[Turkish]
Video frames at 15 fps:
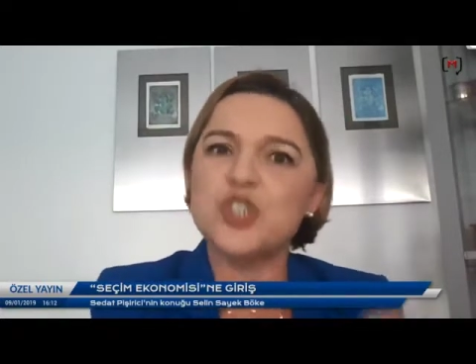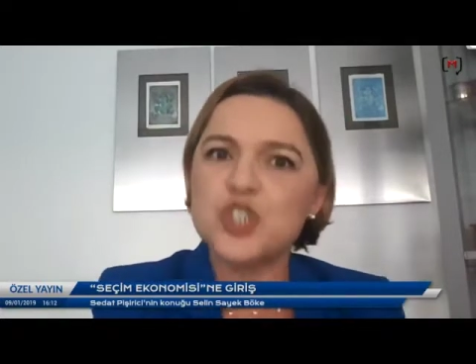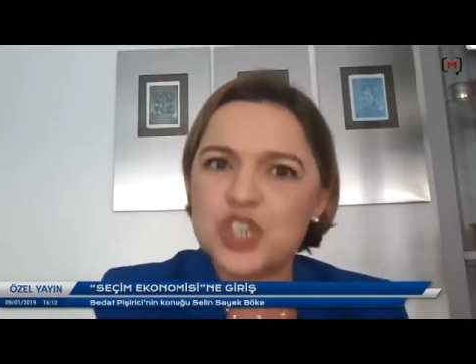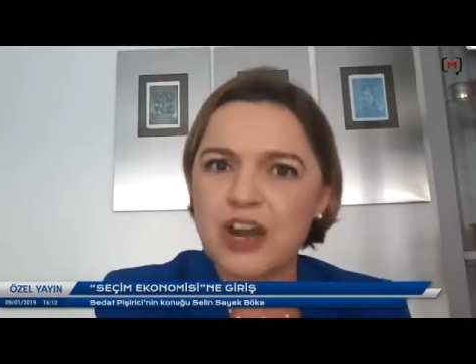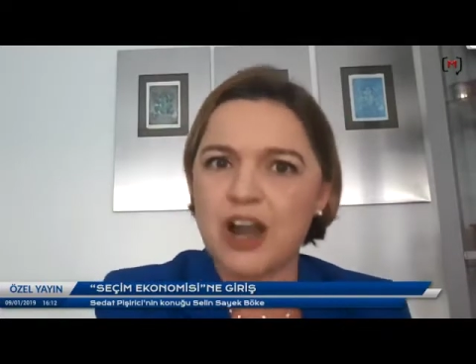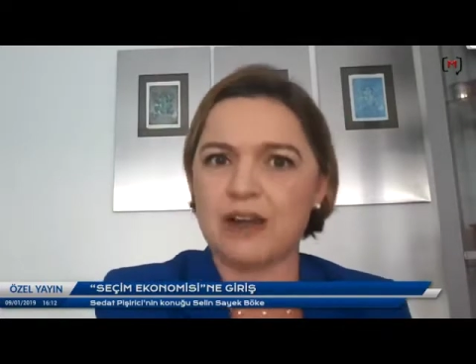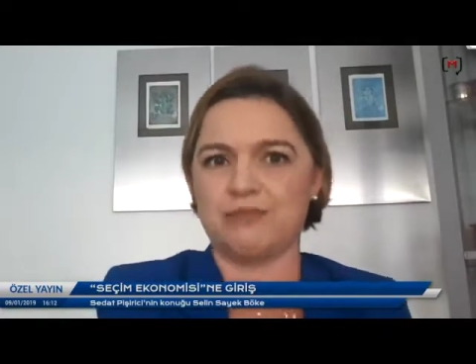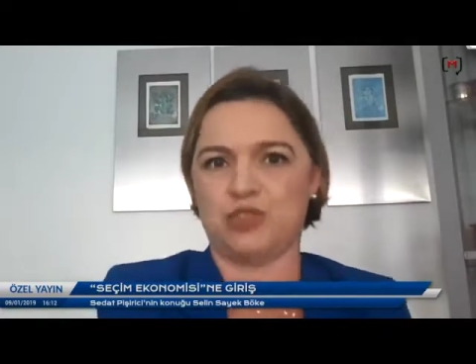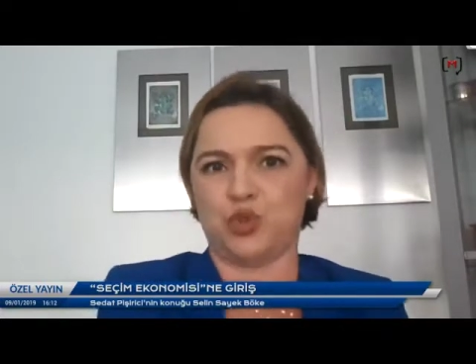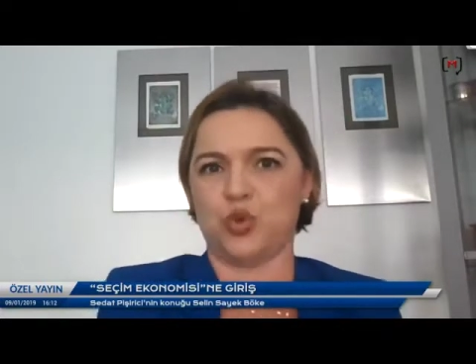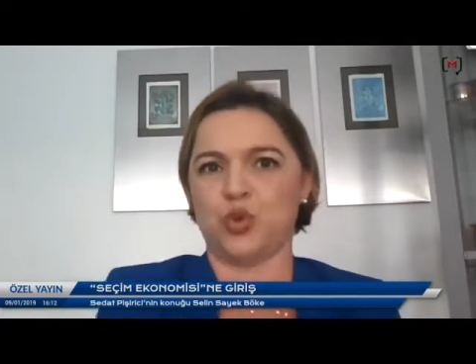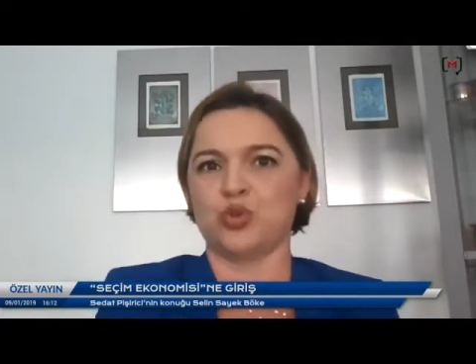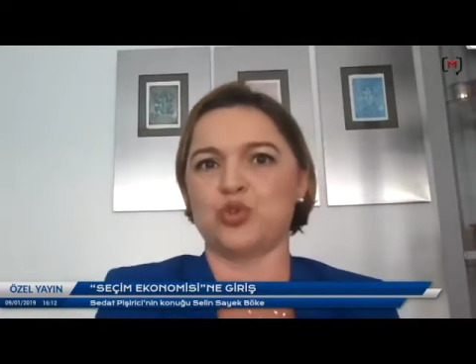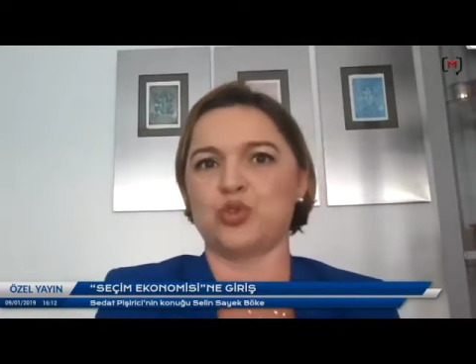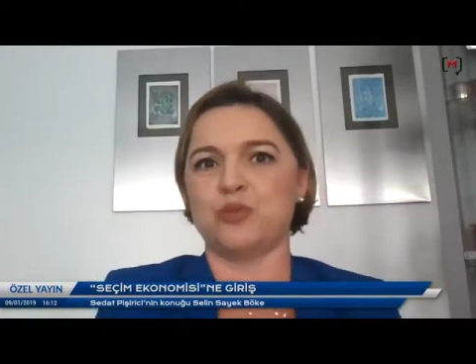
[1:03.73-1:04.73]
çıkarmış
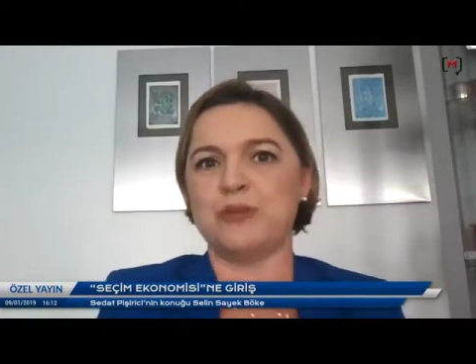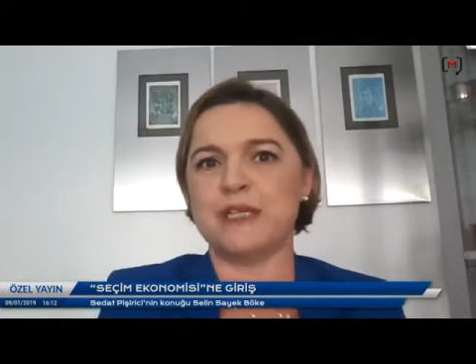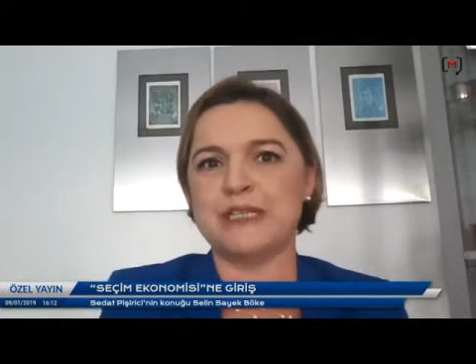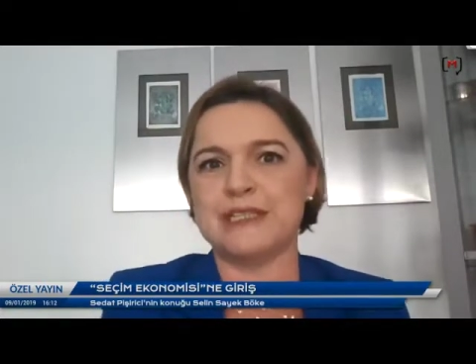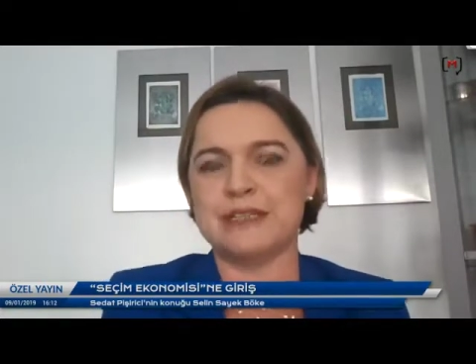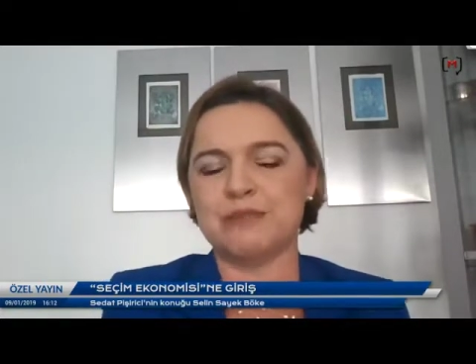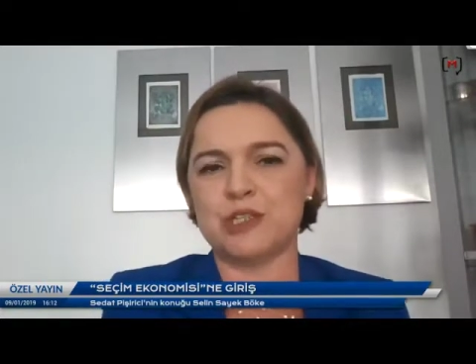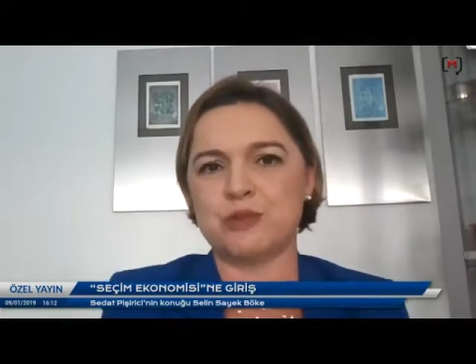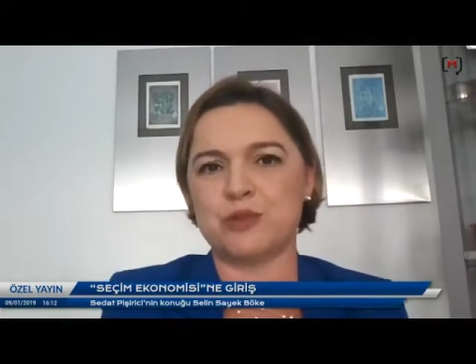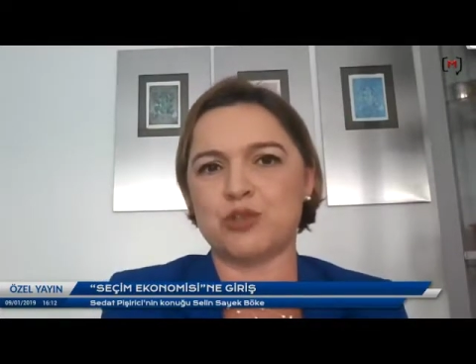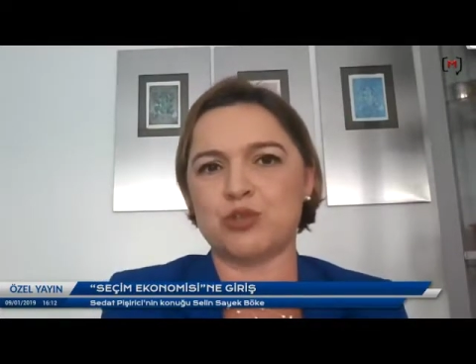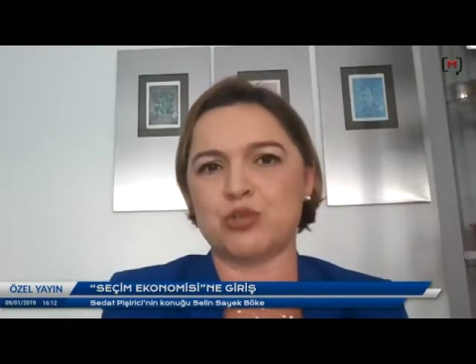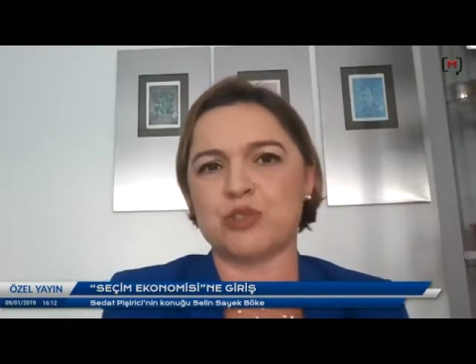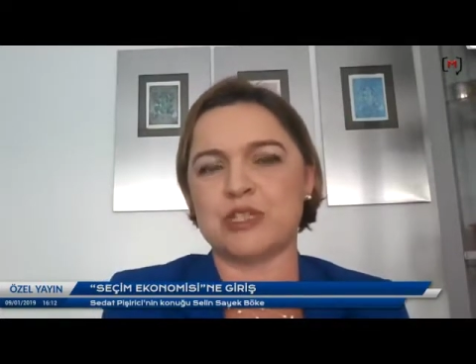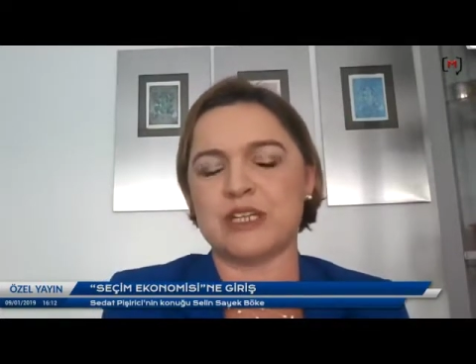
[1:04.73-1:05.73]
olduğunu bildiğimiz bir
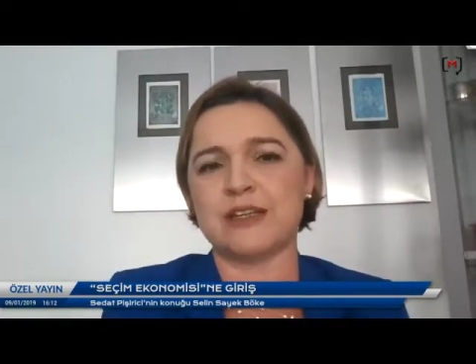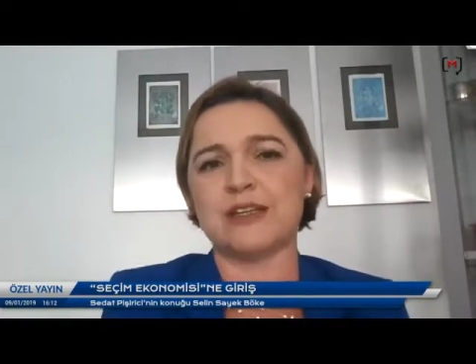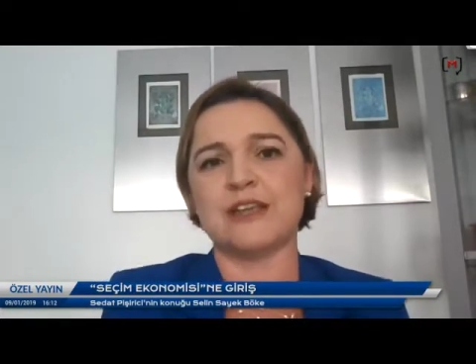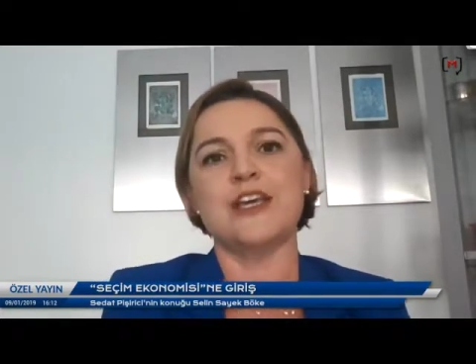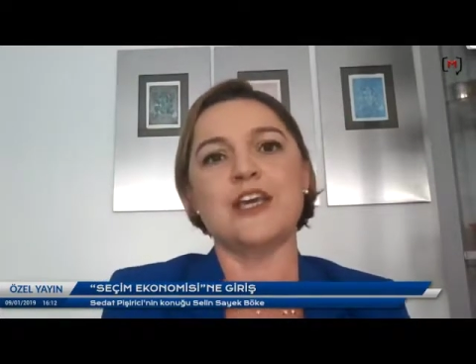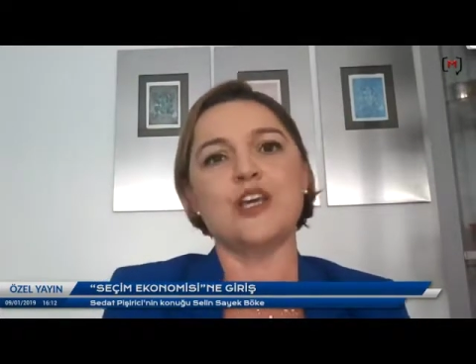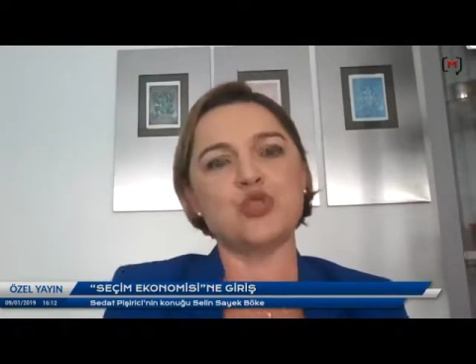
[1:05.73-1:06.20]
düzeni